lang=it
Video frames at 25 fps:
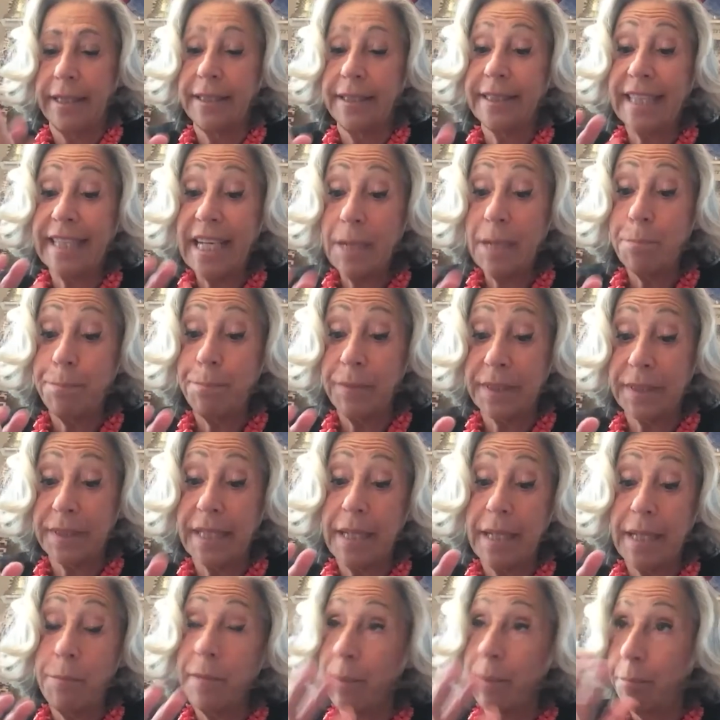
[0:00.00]
Se, la, se
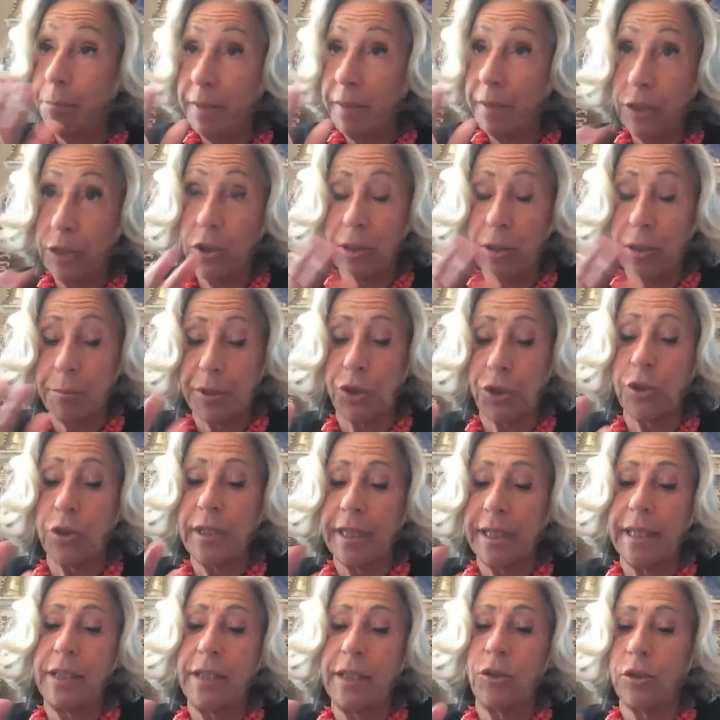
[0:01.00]
il bambino, la
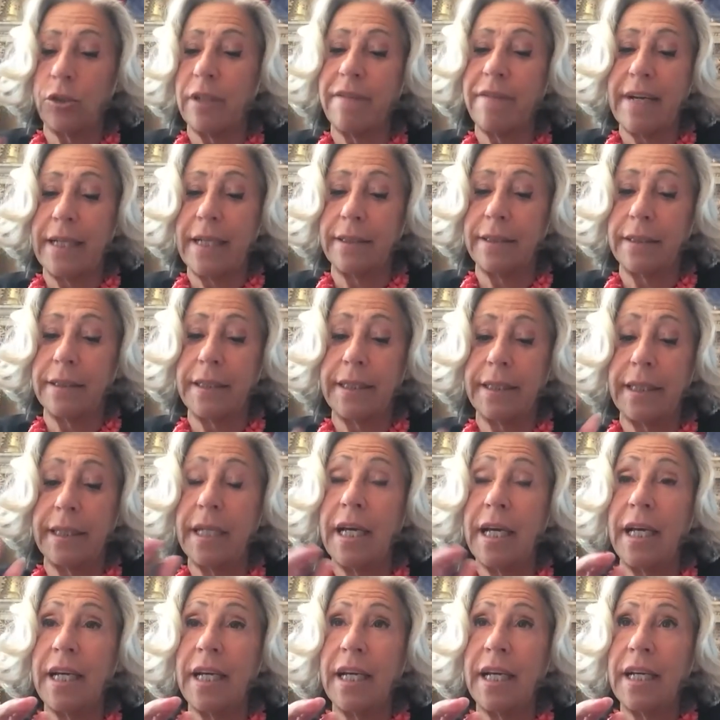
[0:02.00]
persona che io ho davanti
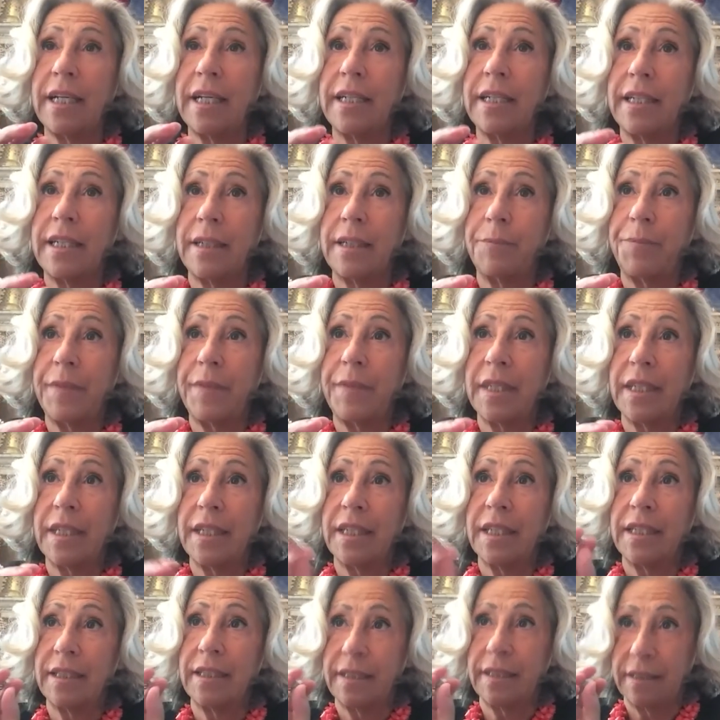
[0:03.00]

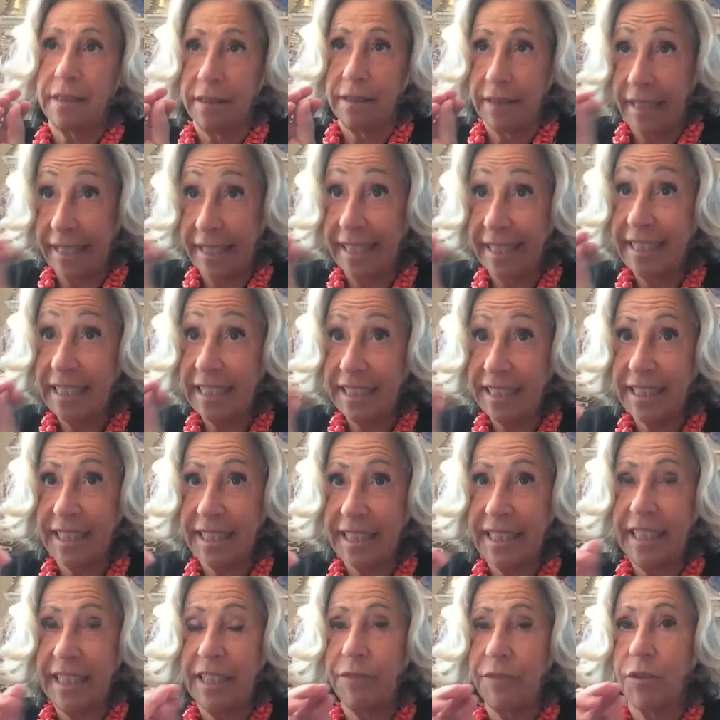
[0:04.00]
ehm, e che
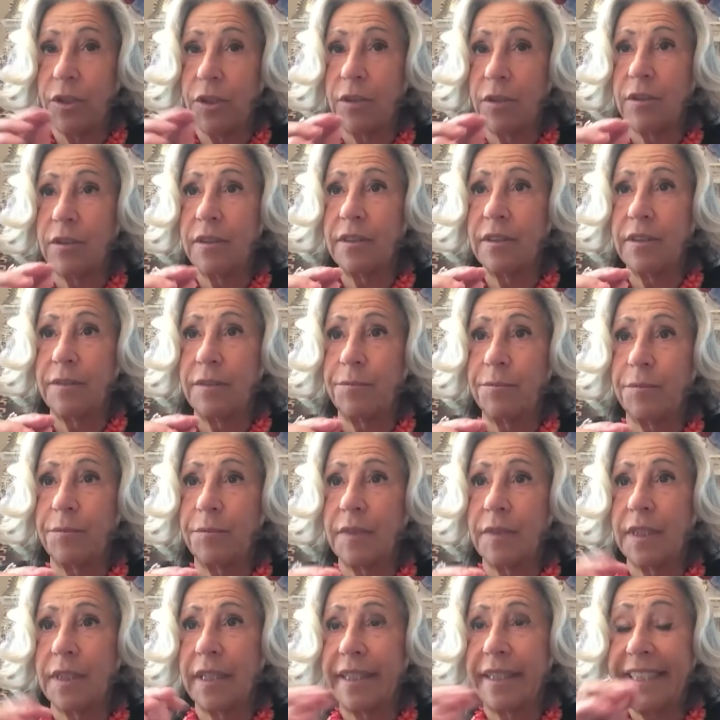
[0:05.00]
descrivo,
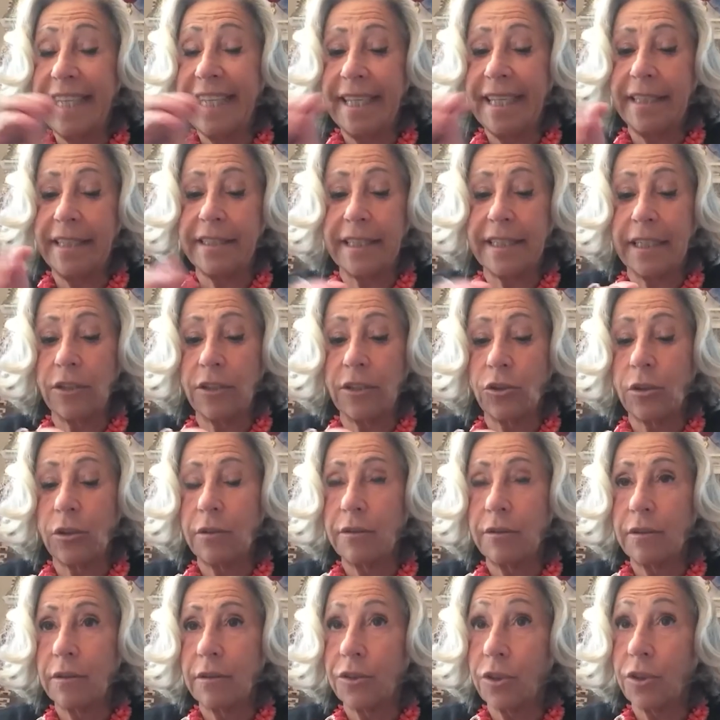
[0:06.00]
ehm, rientrano
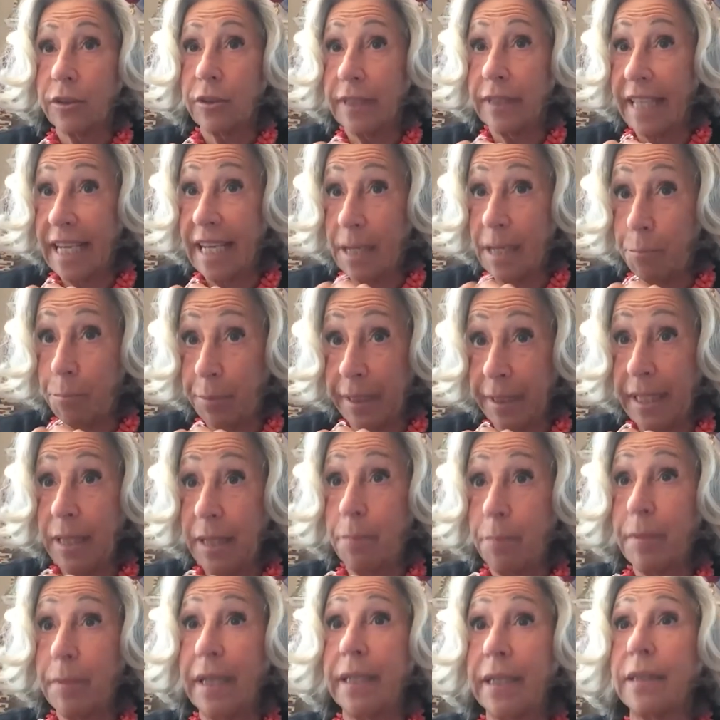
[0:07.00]
nella
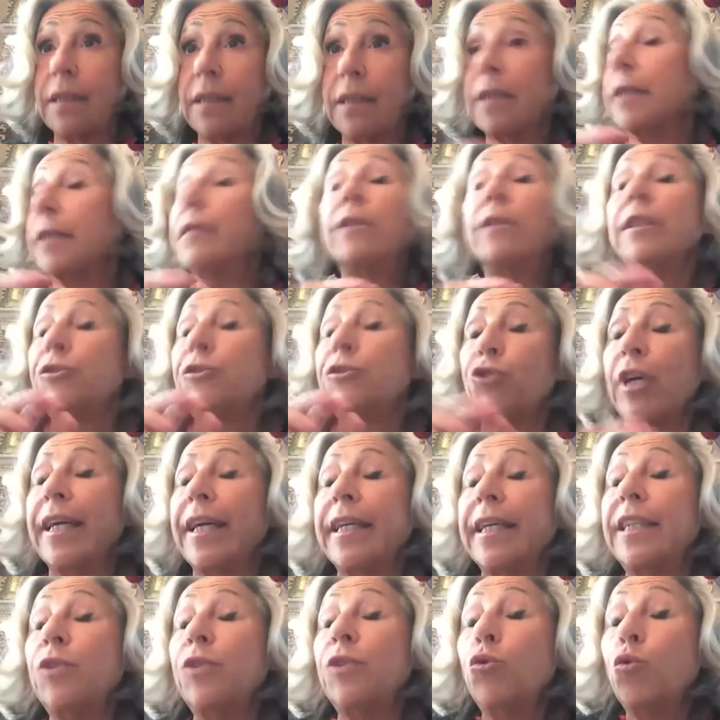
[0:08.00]
prima cioè
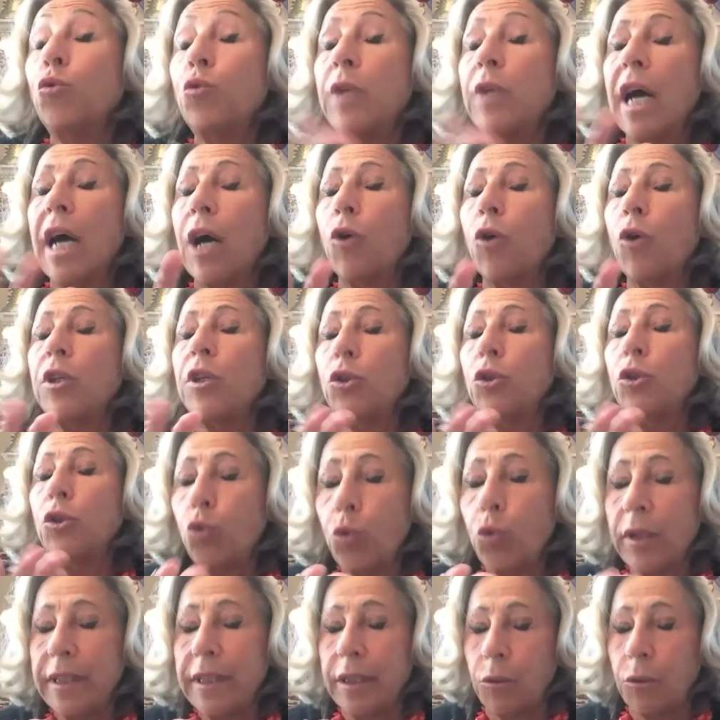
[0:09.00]
in una o in
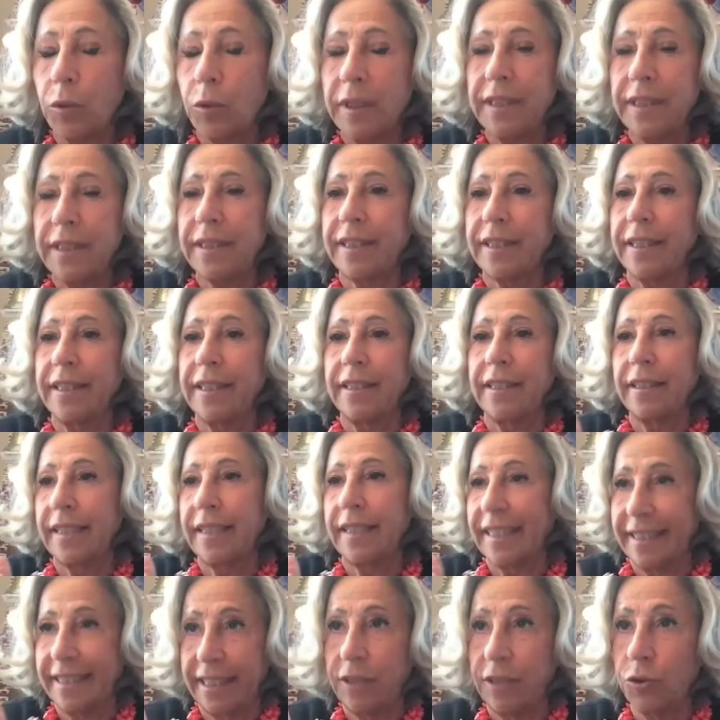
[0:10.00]
due di queste
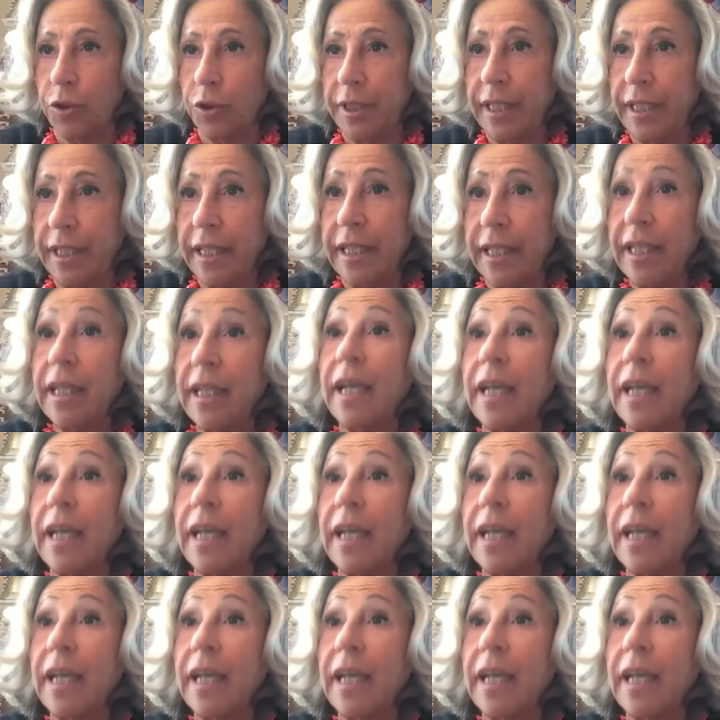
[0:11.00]
categorie,